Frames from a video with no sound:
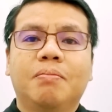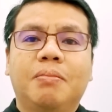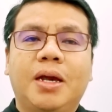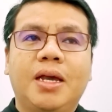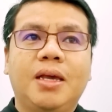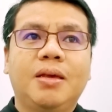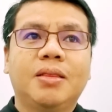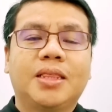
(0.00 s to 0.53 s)

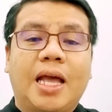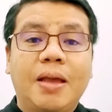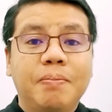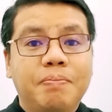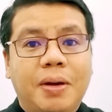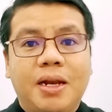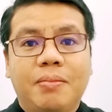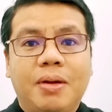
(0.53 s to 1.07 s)
May
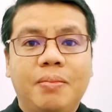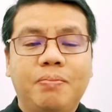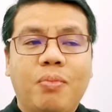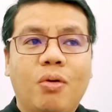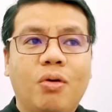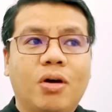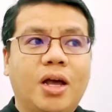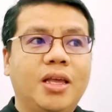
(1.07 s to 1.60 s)
time pa naman
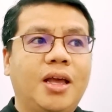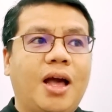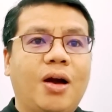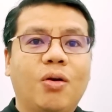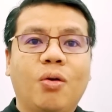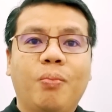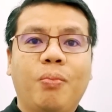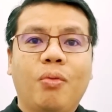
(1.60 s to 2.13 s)
po kaya
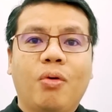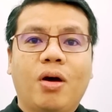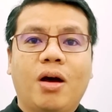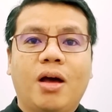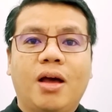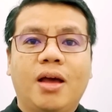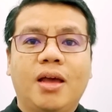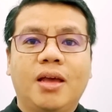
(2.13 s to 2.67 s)
ako po
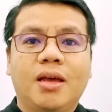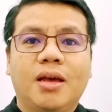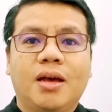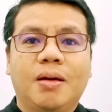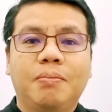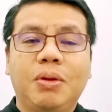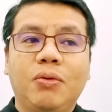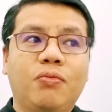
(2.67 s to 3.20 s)
ay
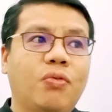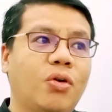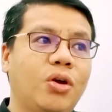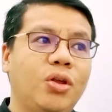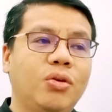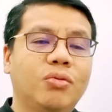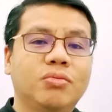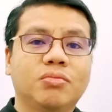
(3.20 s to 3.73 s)
uh, before
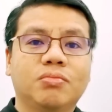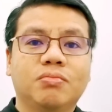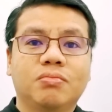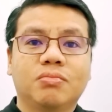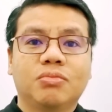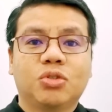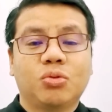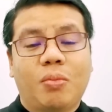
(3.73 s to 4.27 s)
yung
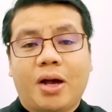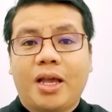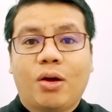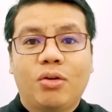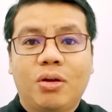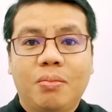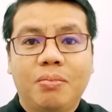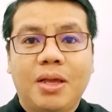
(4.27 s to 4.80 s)
sumakay
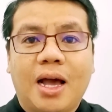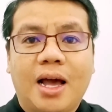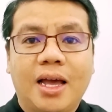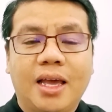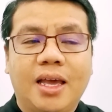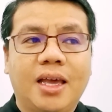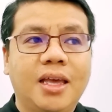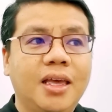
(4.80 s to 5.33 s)
ako ng
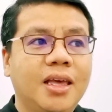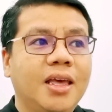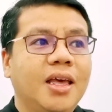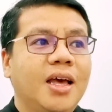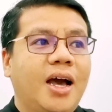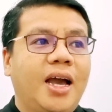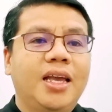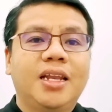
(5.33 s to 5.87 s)
biyahe
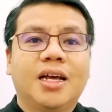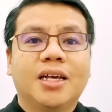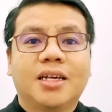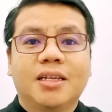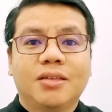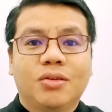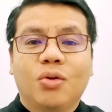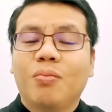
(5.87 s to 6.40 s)
ay
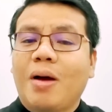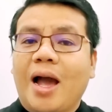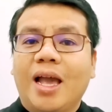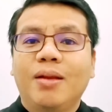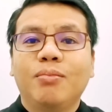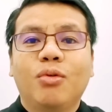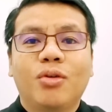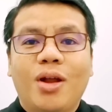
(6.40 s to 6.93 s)
nag
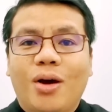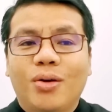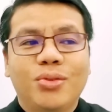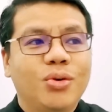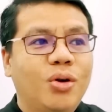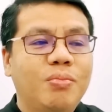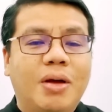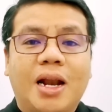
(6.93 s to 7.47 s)
kumain muna ako
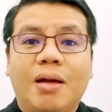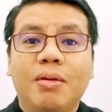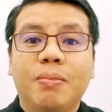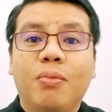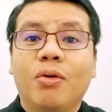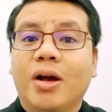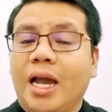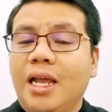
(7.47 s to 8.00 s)
doon. Marami
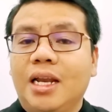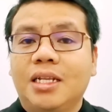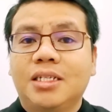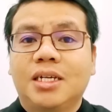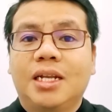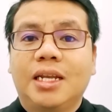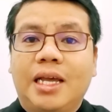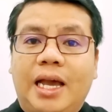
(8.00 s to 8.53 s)
pong kainan
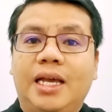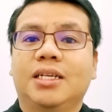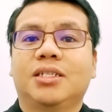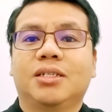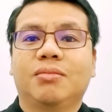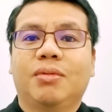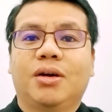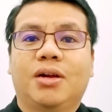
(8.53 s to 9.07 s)
dyan
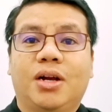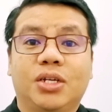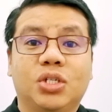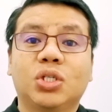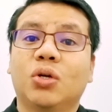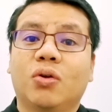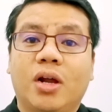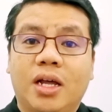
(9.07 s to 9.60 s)
guys, mga
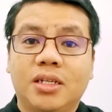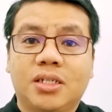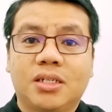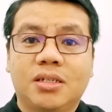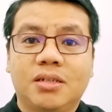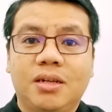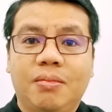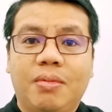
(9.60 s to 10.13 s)

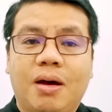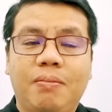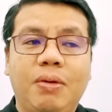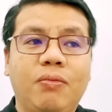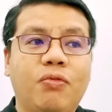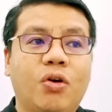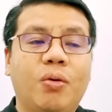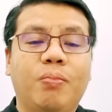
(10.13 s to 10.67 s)
restaurants, ba diba?
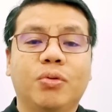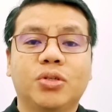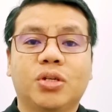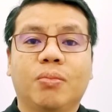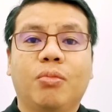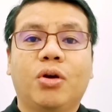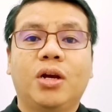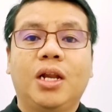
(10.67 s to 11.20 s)
Before po
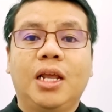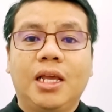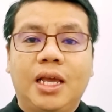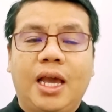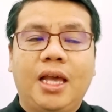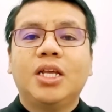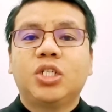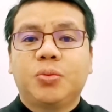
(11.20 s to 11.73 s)
sa boarding
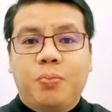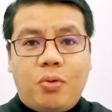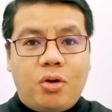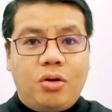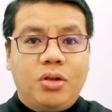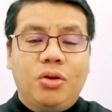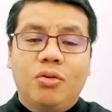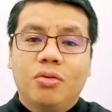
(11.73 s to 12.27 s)
gates
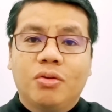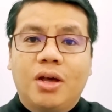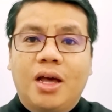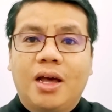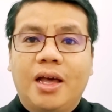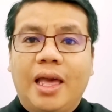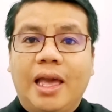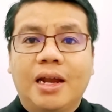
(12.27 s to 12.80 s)
po, yung
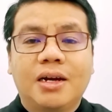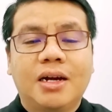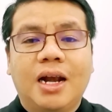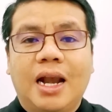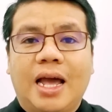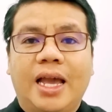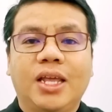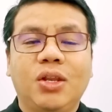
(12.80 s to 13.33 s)
uh,
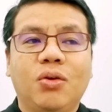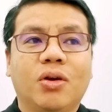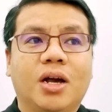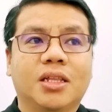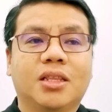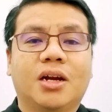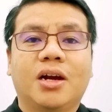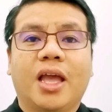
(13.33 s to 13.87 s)
airline, yung
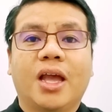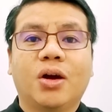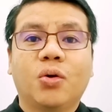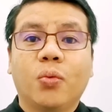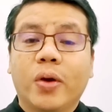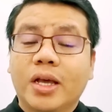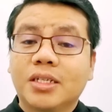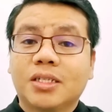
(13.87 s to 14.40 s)
Qatar
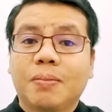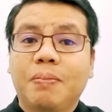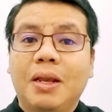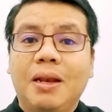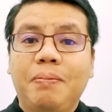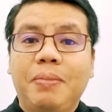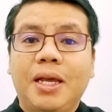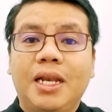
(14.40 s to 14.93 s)
Airways sa
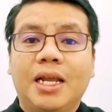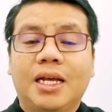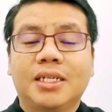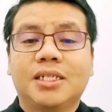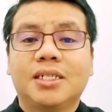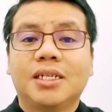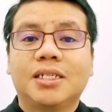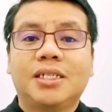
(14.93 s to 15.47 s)

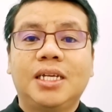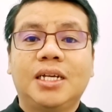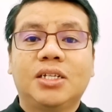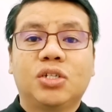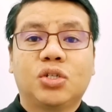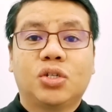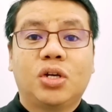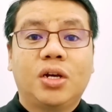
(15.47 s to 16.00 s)
Pilipinas,
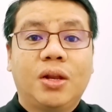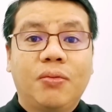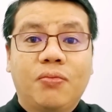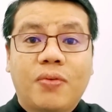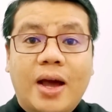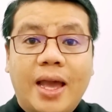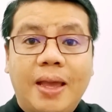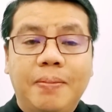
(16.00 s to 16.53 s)

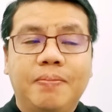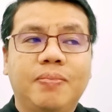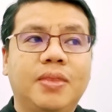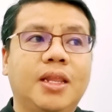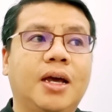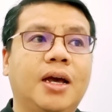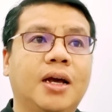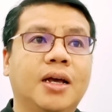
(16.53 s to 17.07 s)
6.35
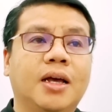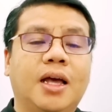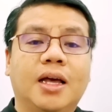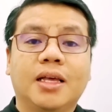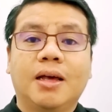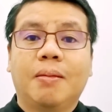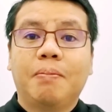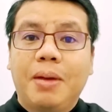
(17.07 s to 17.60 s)
ng
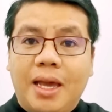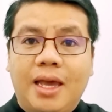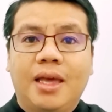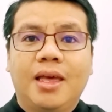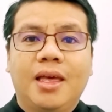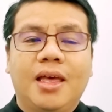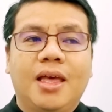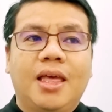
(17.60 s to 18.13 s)
uh,
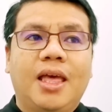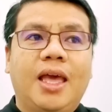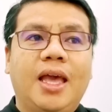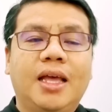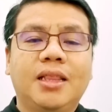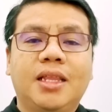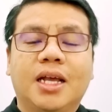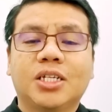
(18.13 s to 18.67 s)
gabi.
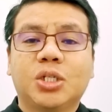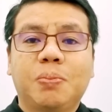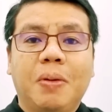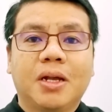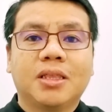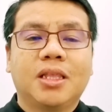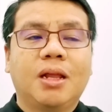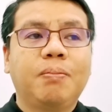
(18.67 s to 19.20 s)
And
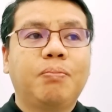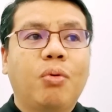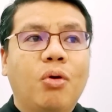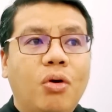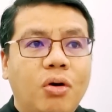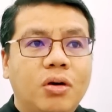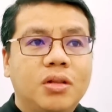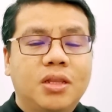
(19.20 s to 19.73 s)
expected
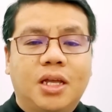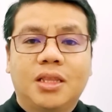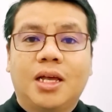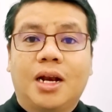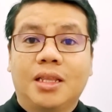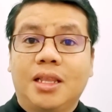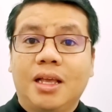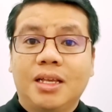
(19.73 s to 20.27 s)
po na
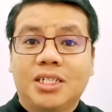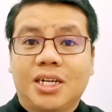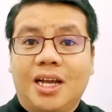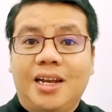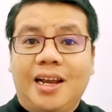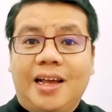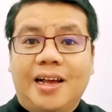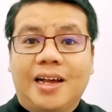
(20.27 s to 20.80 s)
darating
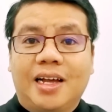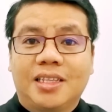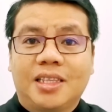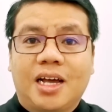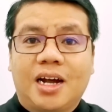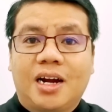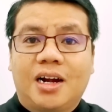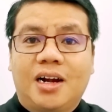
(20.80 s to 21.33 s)
siya ng
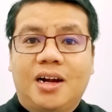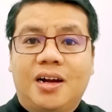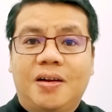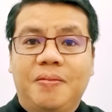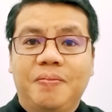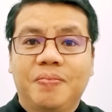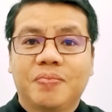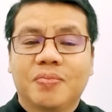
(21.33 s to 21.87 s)

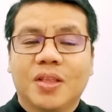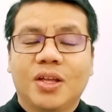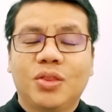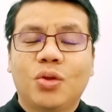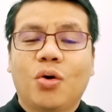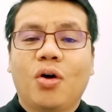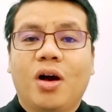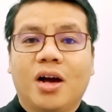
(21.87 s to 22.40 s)
Qatar,
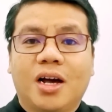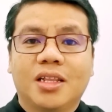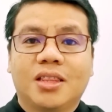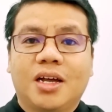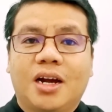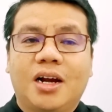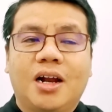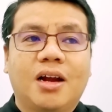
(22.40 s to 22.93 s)
Doha,
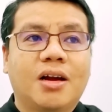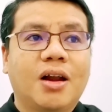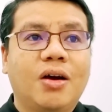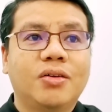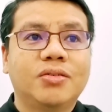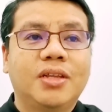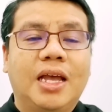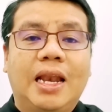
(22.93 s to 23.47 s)
Qatar,
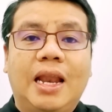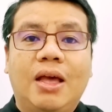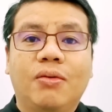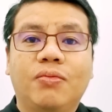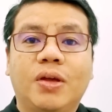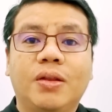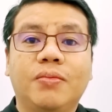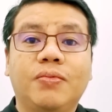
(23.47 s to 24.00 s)
around
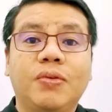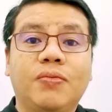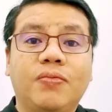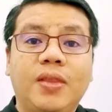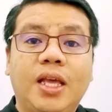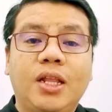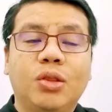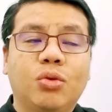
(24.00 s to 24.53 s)

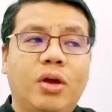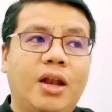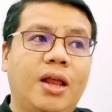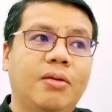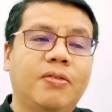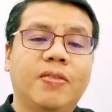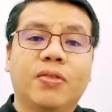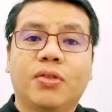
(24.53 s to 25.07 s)
11.15 to
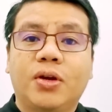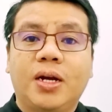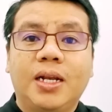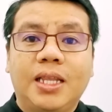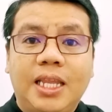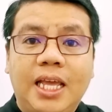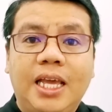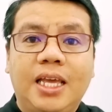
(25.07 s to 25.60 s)

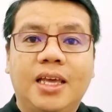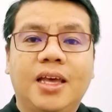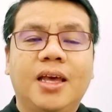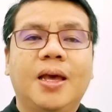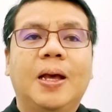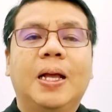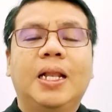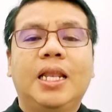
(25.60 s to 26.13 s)

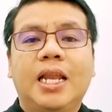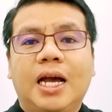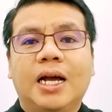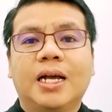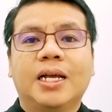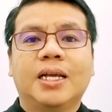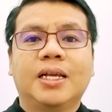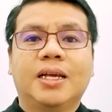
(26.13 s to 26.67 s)
11.30
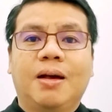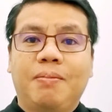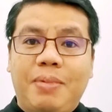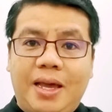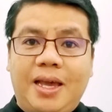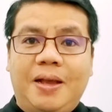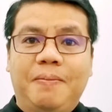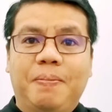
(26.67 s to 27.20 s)
ng
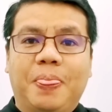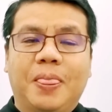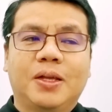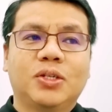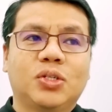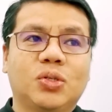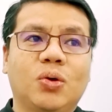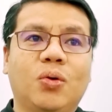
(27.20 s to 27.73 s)
gabi.
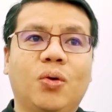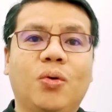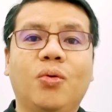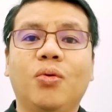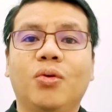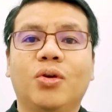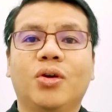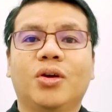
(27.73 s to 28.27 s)

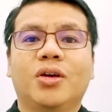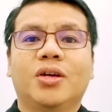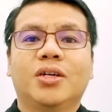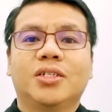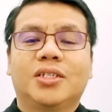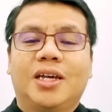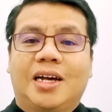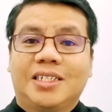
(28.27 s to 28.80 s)
So,
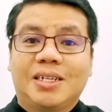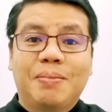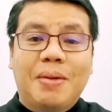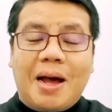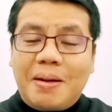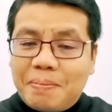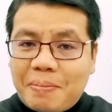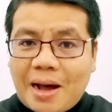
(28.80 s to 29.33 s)
sa
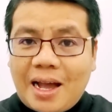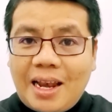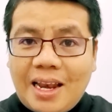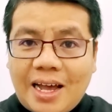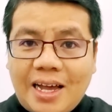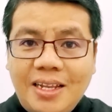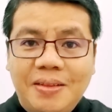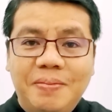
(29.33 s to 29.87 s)
kasamaang
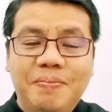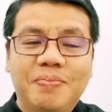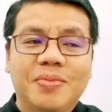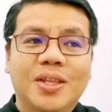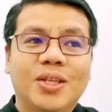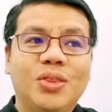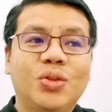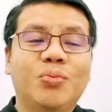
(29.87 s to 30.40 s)
palad,
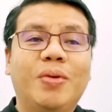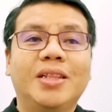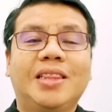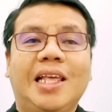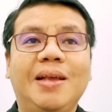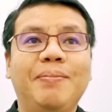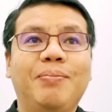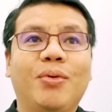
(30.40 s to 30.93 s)

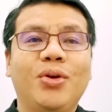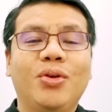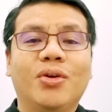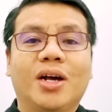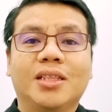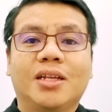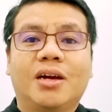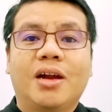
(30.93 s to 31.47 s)
dumating po yung
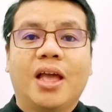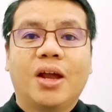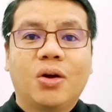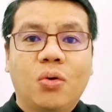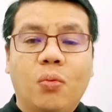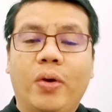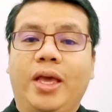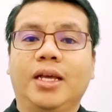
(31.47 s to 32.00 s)
Qatar
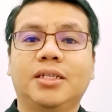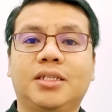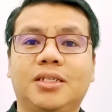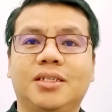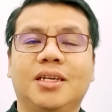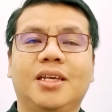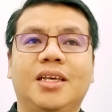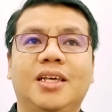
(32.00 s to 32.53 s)

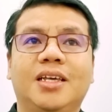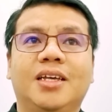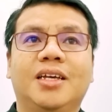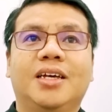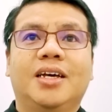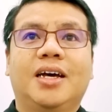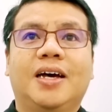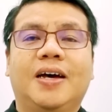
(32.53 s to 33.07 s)
Airways
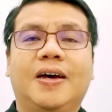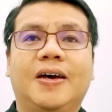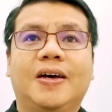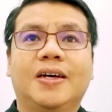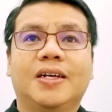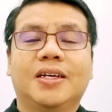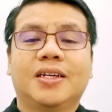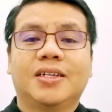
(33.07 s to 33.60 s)

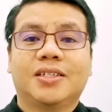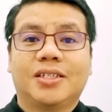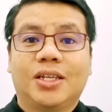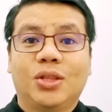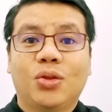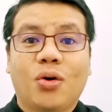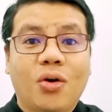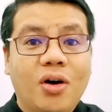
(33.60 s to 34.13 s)
Ah, sa
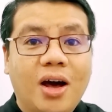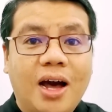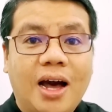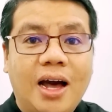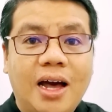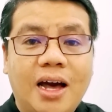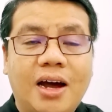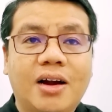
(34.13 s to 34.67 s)

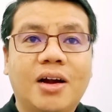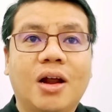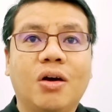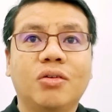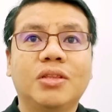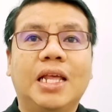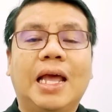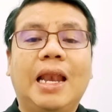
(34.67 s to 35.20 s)
Doha,
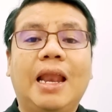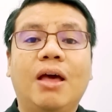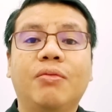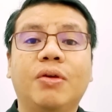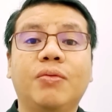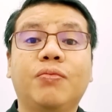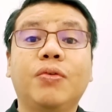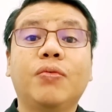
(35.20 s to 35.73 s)
around
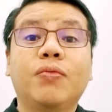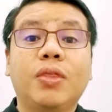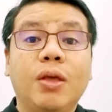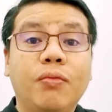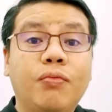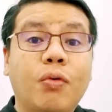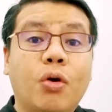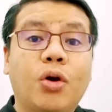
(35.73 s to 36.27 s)

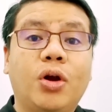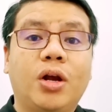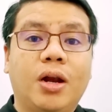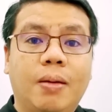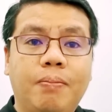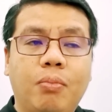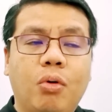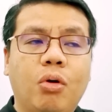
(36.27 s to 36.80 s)
11.54
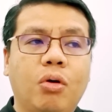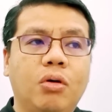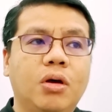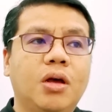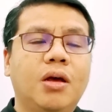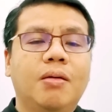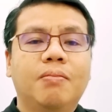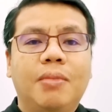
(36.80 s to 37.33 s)
na po
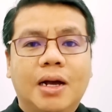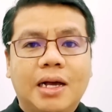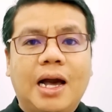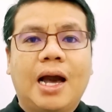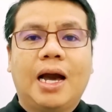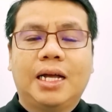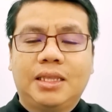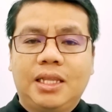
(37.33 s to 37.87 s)

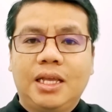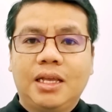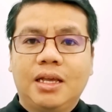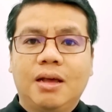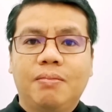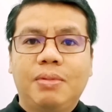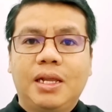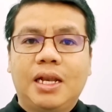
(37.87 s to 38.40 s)
maghahating
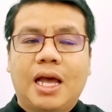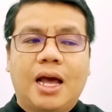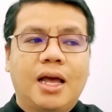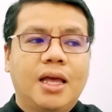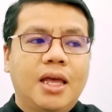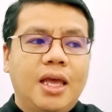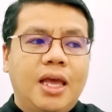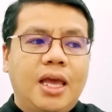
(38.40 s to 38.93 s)
gabi na.